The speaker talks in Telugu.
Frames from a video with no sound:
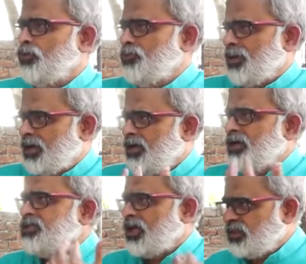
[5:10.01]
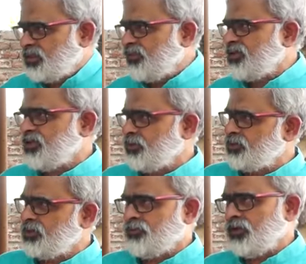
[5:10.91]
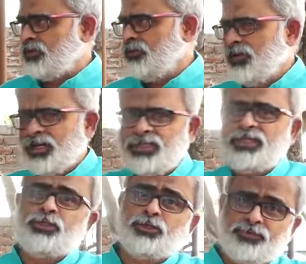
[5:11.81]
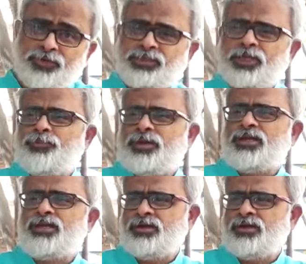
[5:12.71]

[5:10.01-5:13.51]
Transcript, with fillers: మనల్ని సాంతవన చేకూర్చేవాళ్ళు లేదా ఎదుటి వ్యక్తి ఎప్పుడైనా